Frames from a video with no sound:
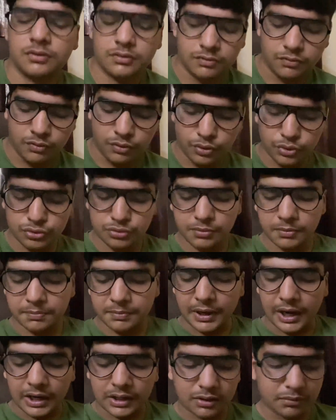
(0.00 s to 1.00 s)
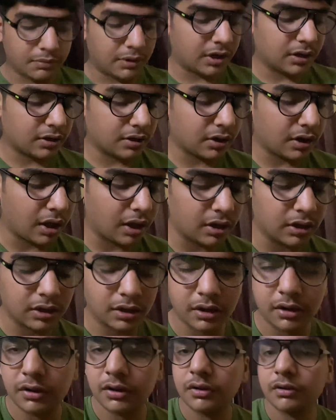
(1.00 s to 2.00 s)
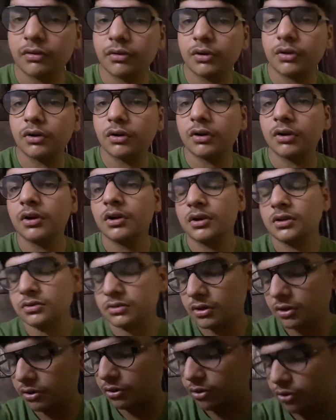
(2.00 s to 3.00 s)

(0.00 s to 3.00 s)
वो उसमें प्याज टमाटर डाल के वो चलो